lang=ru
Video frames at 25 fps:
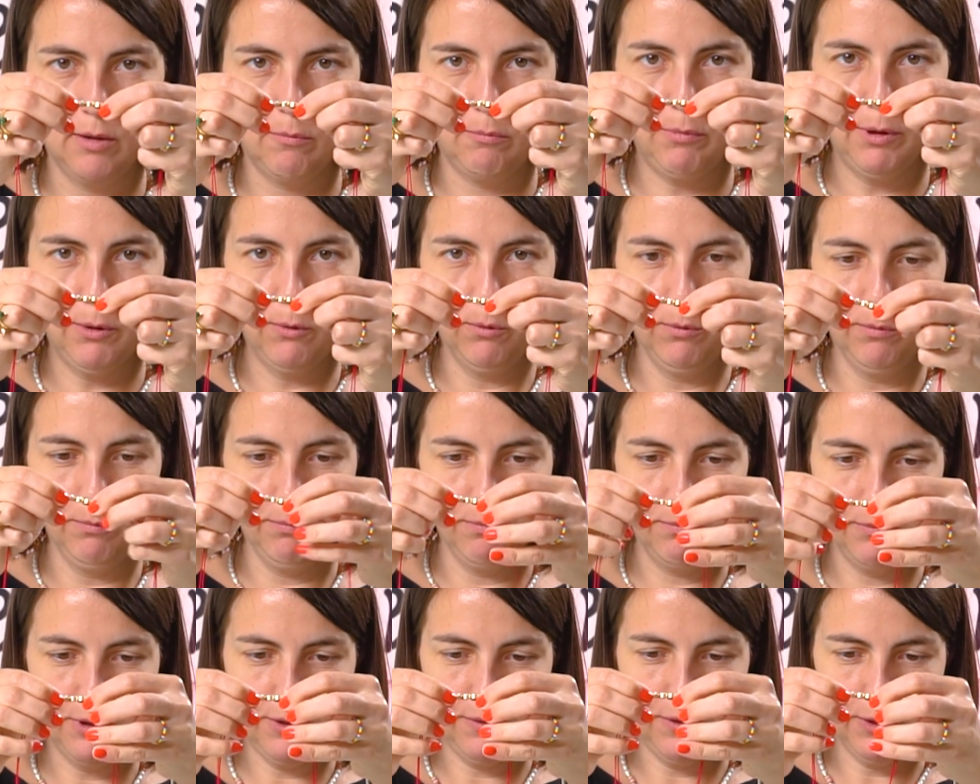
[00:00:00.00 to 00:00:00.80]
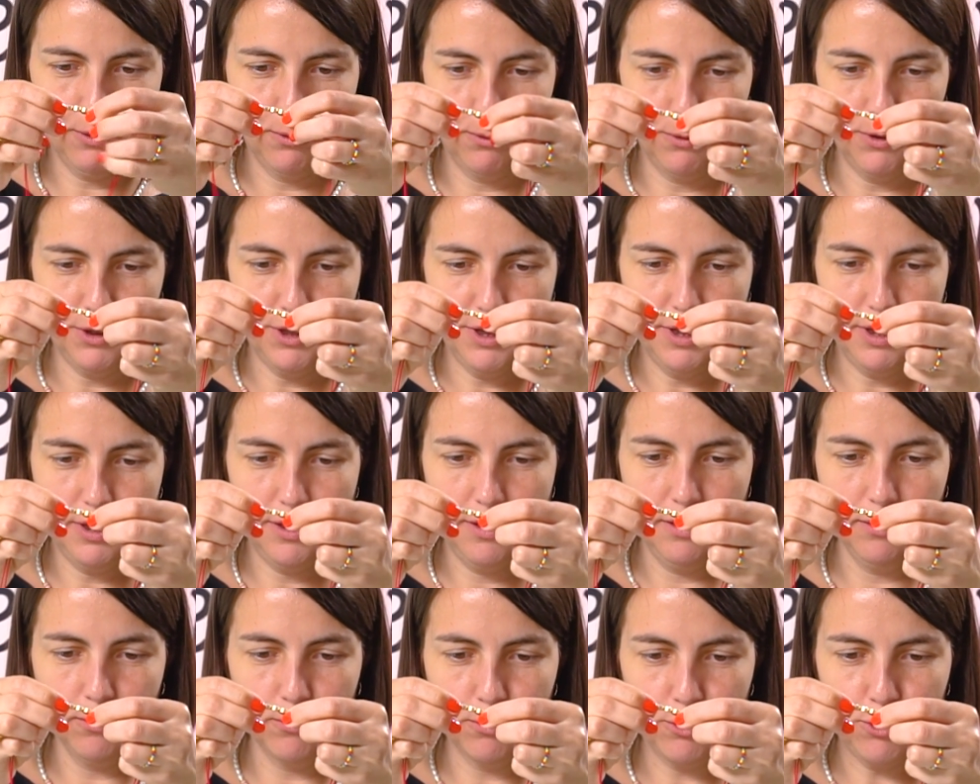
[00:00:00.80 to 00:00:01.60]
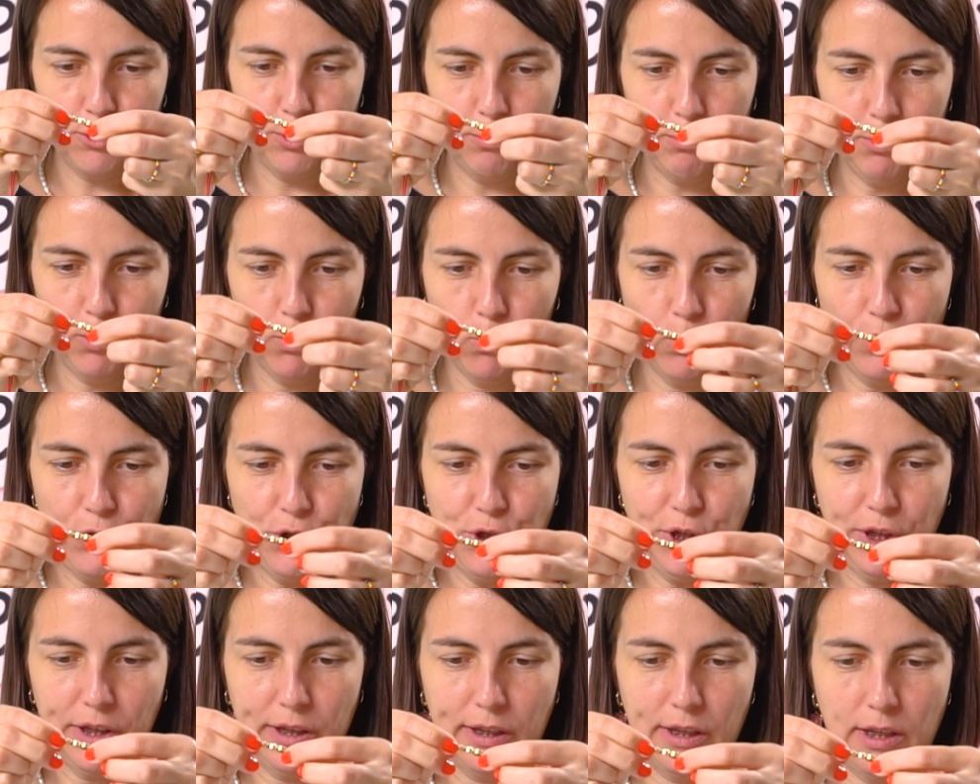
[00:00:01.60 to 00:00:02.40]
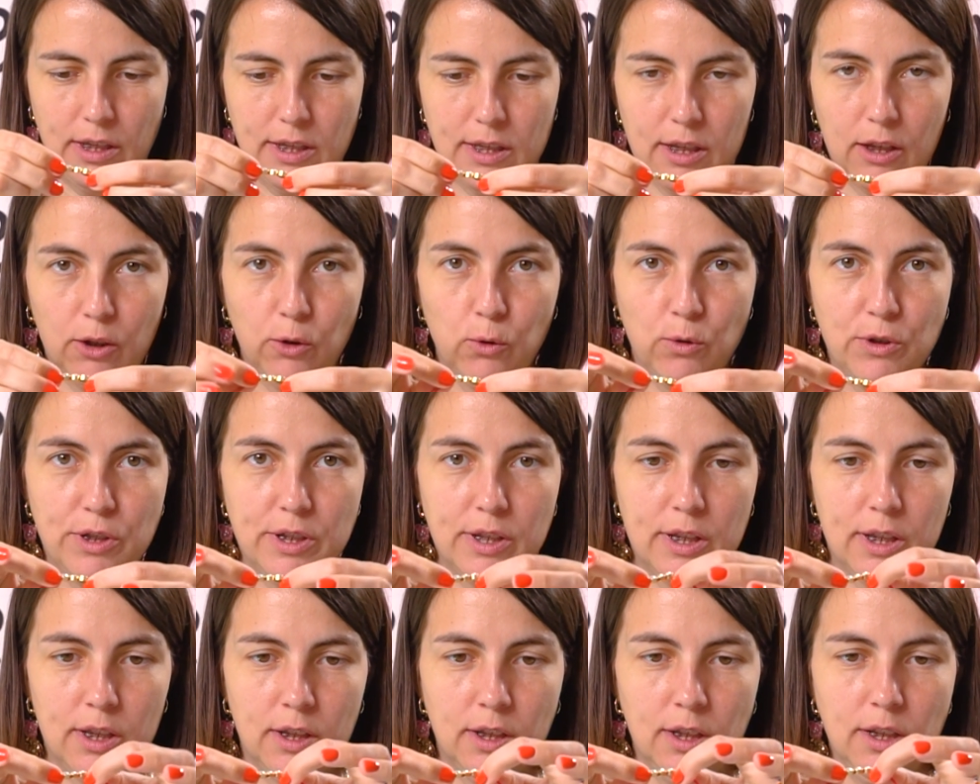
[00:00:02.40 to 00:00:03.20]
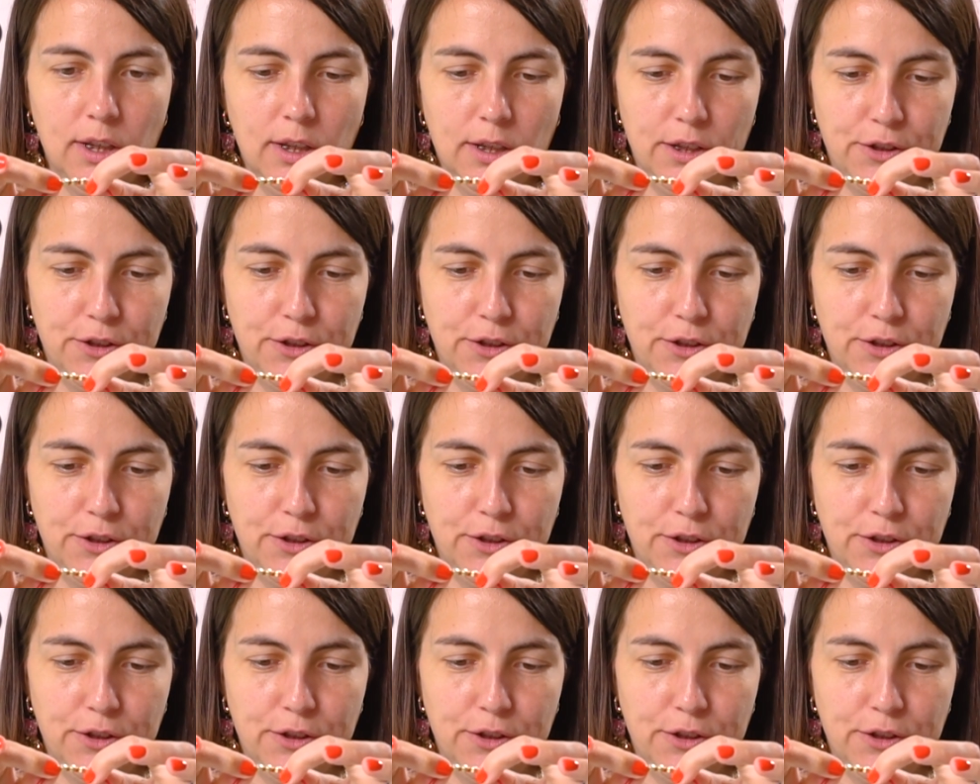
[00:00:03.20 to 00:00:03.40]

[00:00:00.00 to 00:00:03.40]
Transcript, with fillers: Беру, двигаю на серединку, чтобы кончики и с одной стороны,